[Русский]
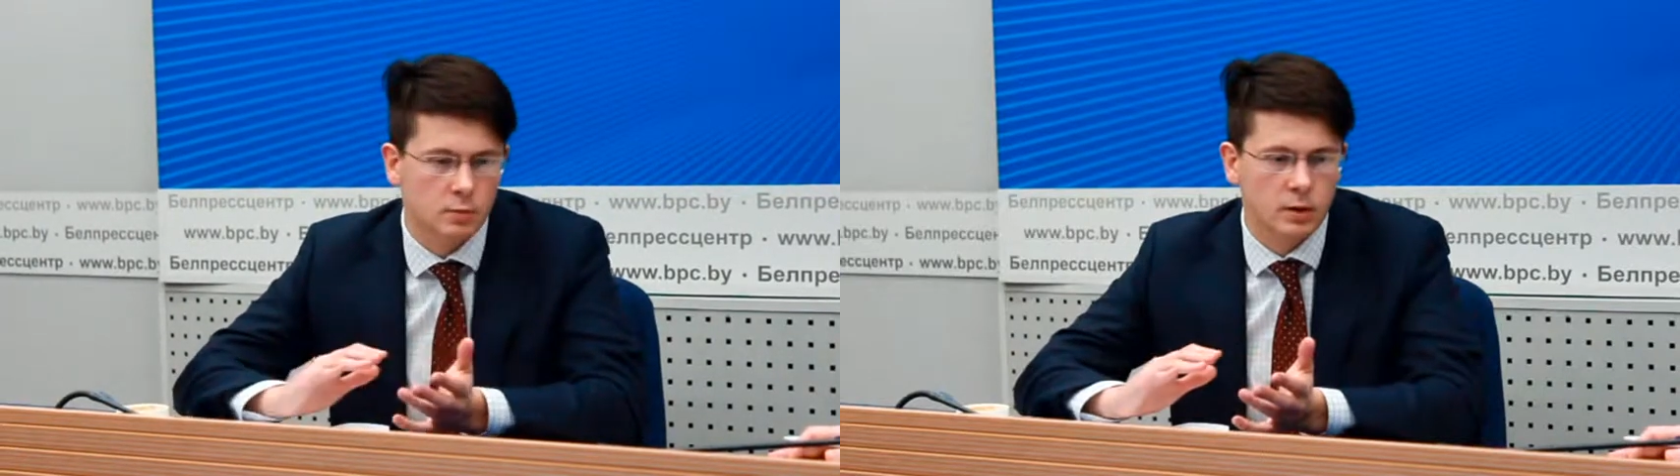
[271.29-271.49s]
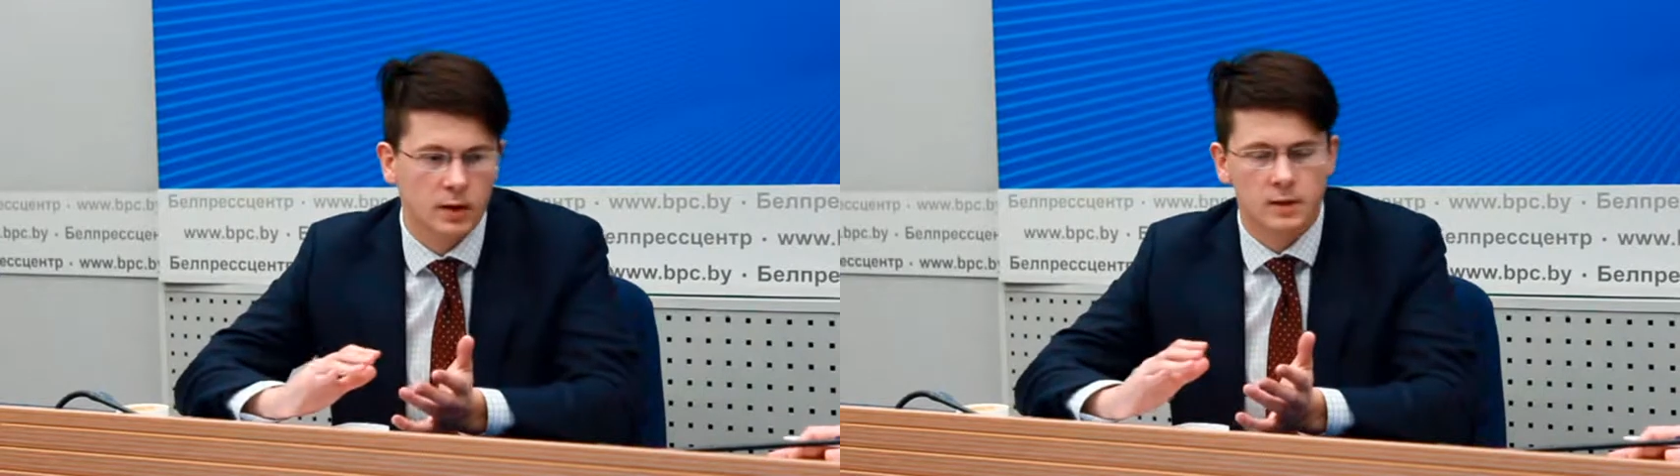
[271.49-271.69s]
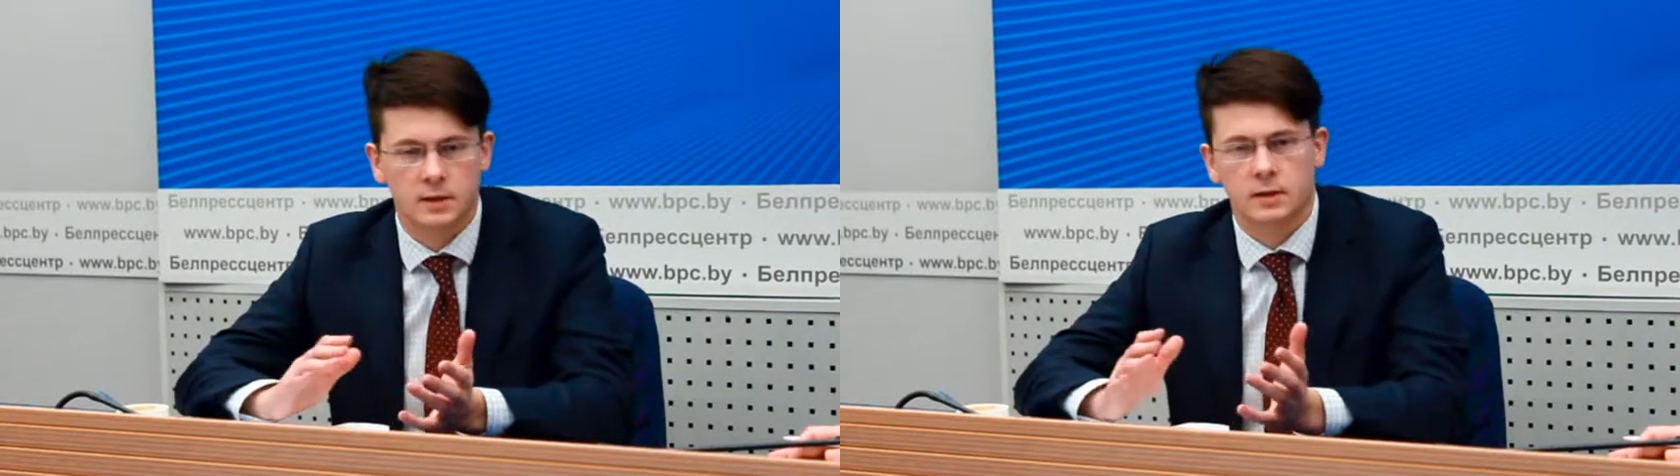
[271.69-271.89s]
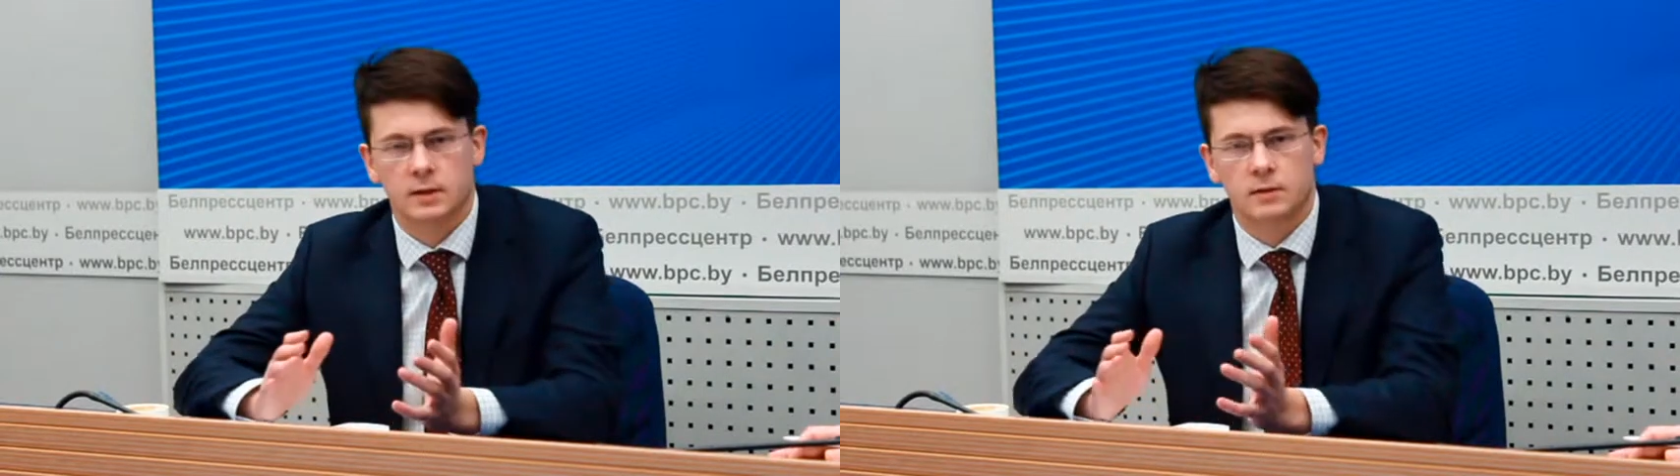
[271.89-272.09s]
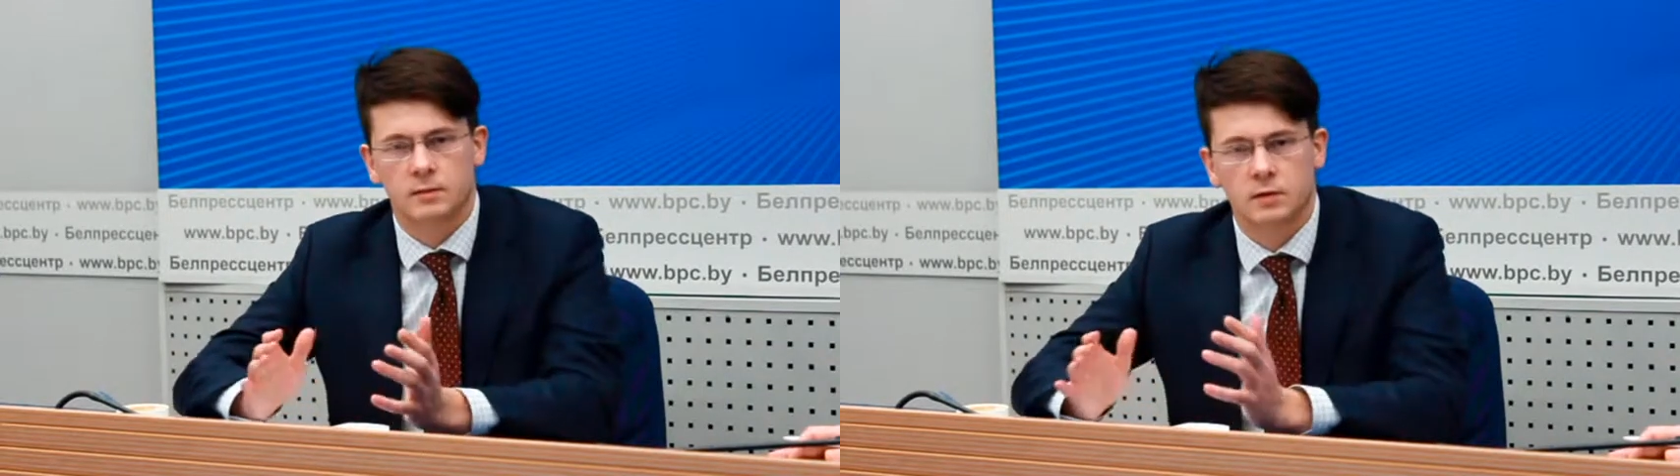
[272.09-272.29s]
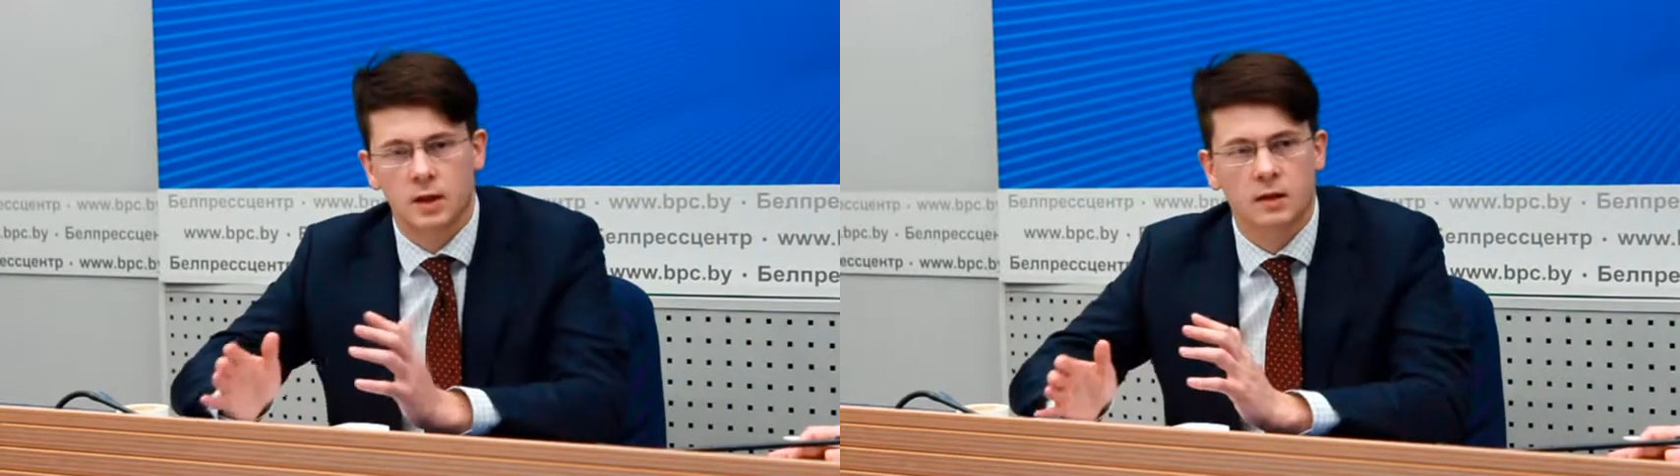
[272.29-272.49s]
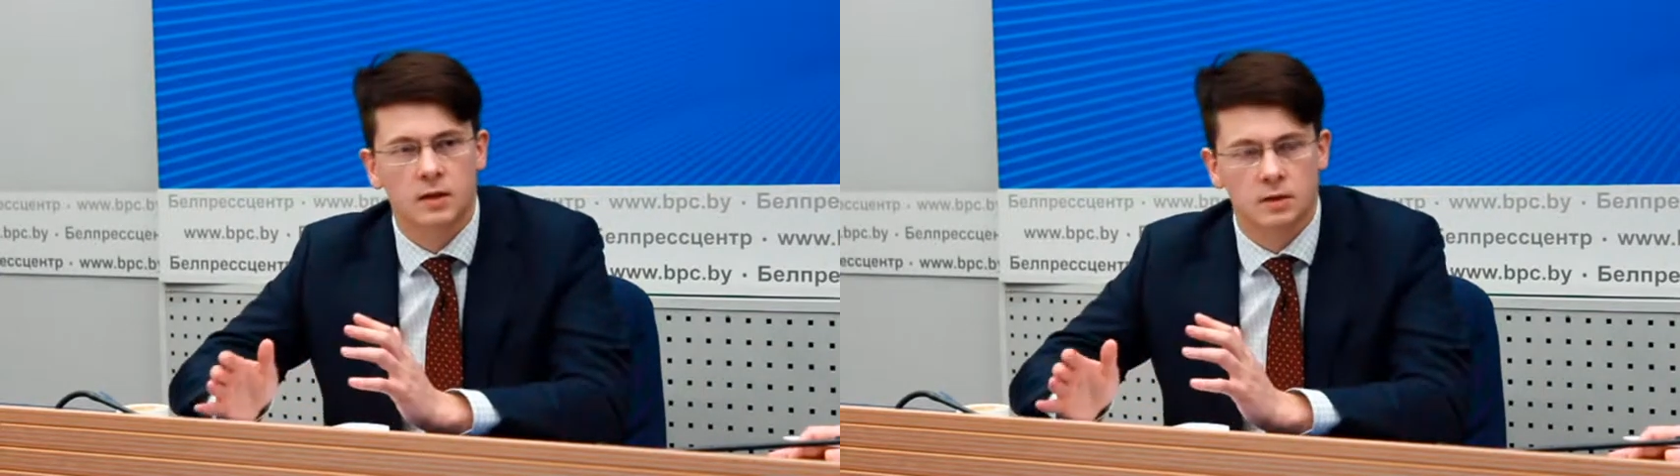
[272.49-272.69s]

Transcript: боятся какие